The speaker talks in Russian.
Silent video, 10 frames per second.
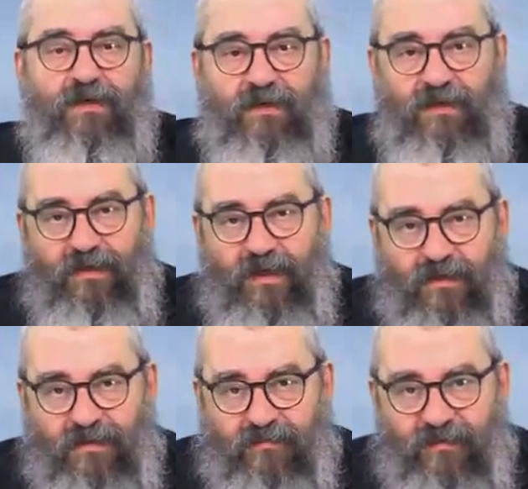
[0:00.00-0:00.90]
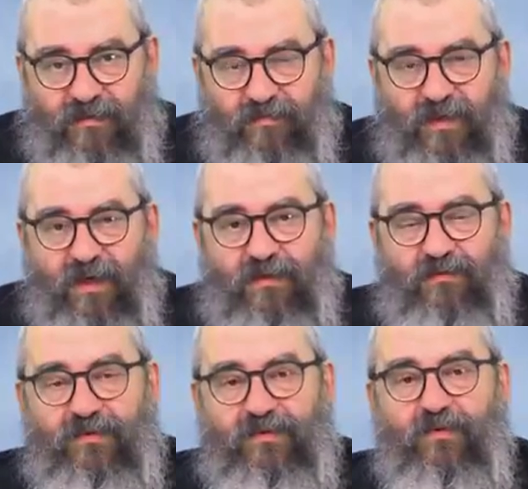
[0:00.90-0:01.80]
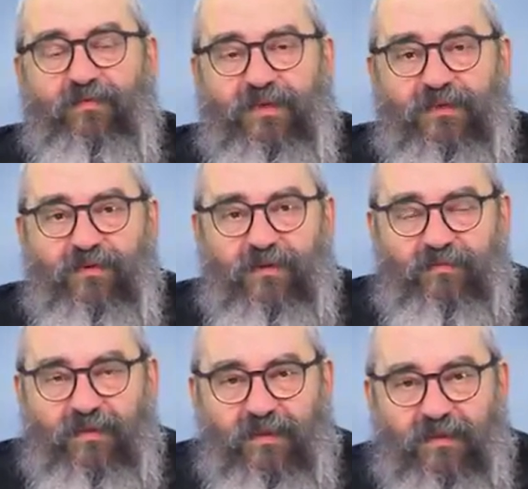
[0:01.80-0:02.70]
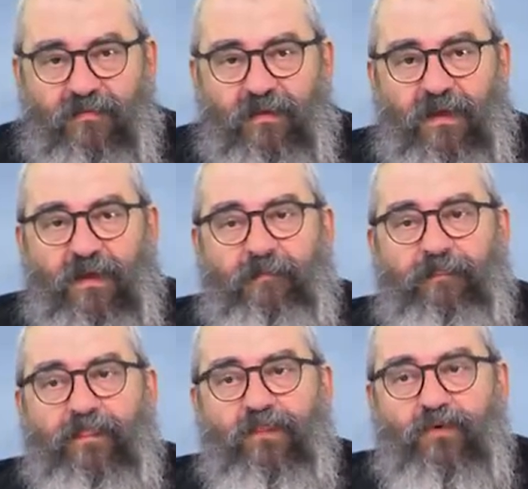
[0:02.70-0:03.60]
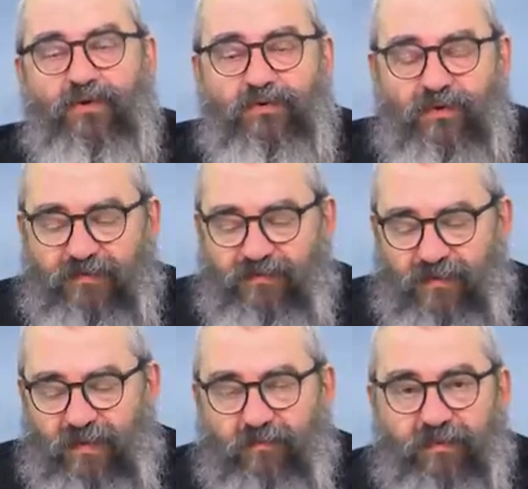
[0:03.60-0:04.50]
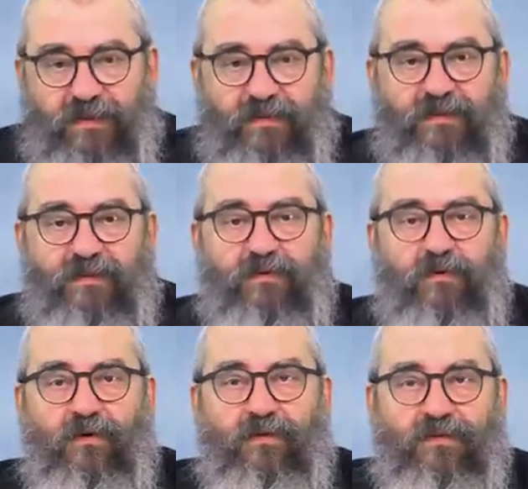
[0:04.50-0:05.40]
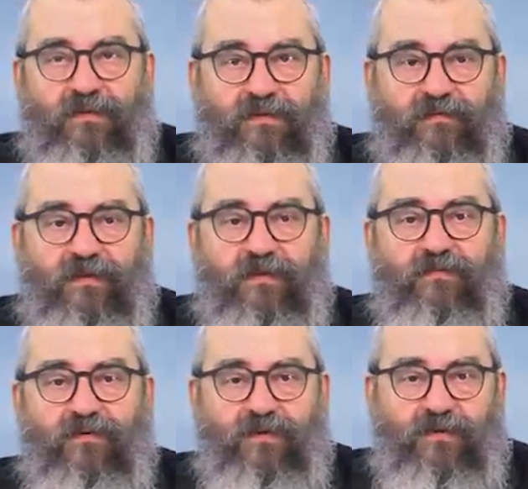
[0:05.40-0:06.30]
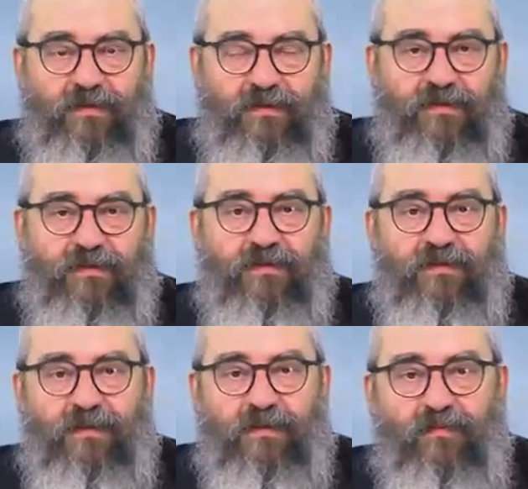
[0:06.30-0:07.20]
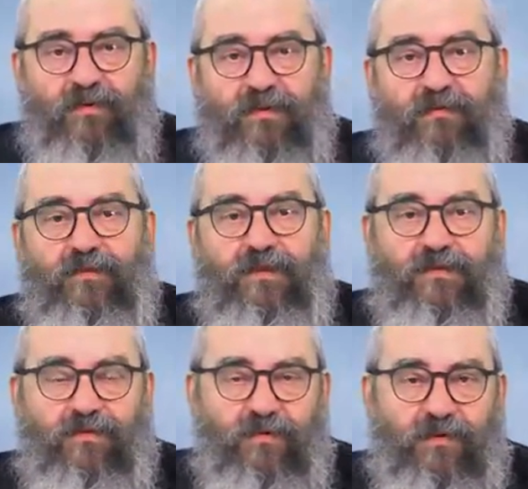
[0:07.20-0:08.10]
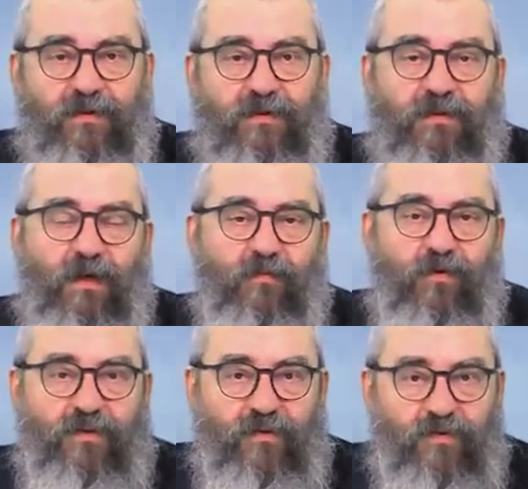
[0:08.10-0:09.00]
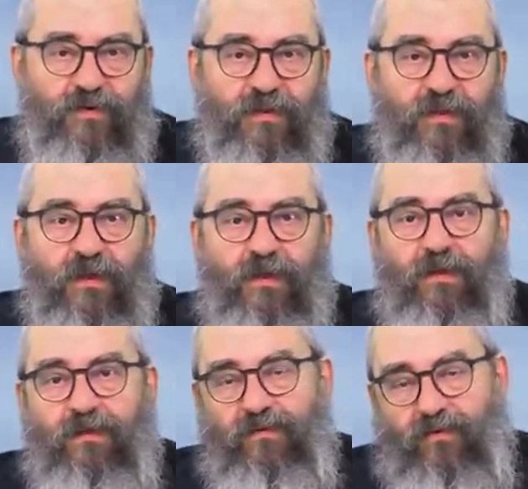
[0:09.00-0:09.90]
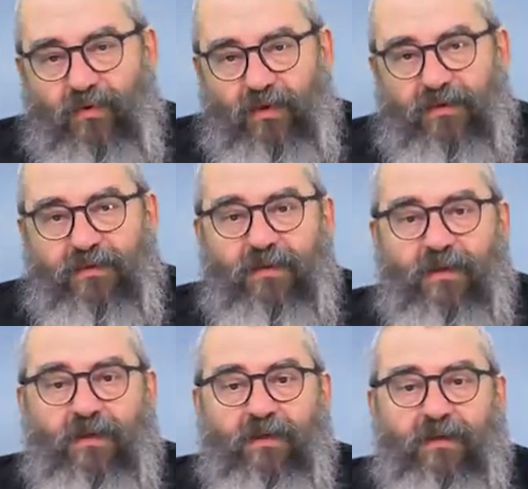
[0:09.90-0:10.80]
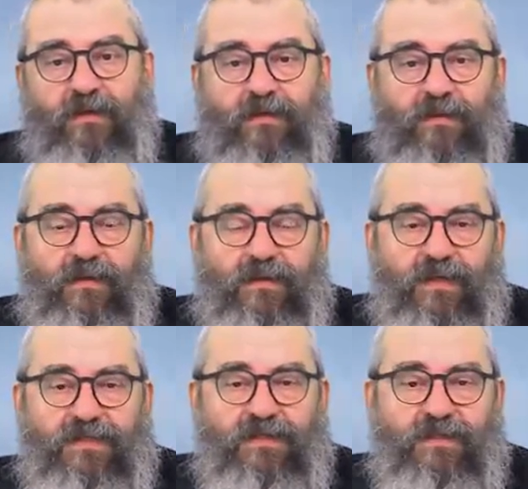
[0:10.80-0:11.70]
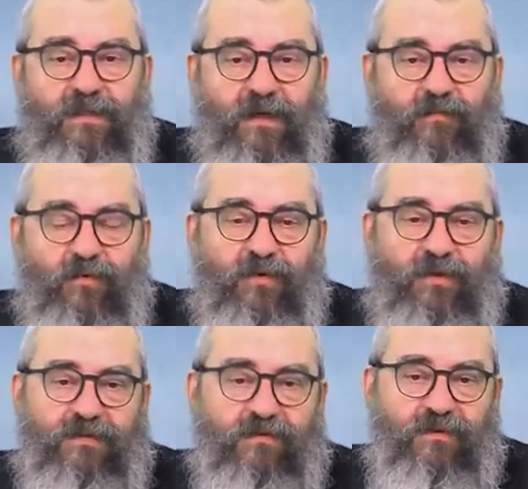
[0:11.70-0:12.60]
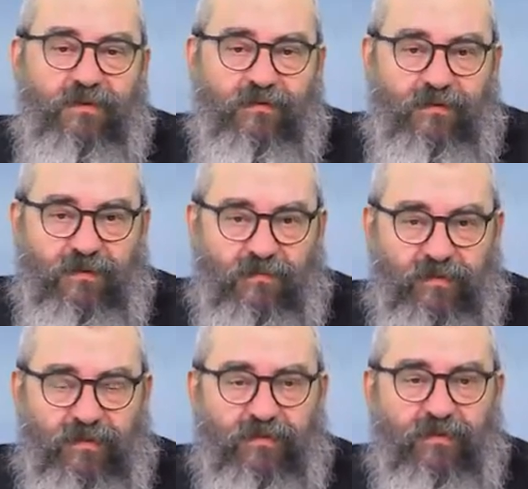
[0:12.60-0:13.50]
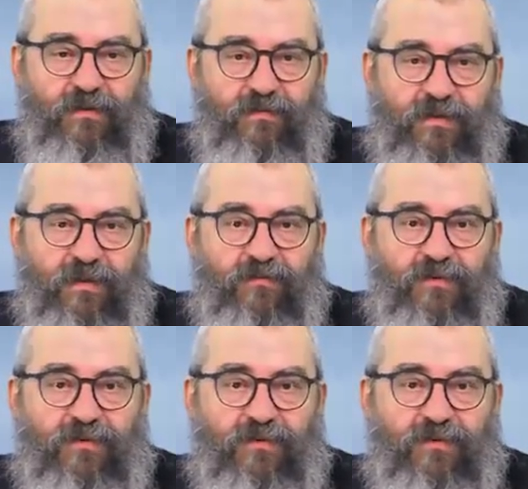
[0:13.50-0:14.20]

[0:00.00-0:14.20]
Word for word: И как этого избегать, то есть что происходит при этом. Но что же все-таки произошло, если действительно в ходе нашей жизни и работы мы что-то, не дай бог, нарушили? То есть или даже, не дай бог, коснулись чего-то запрещенного, да, то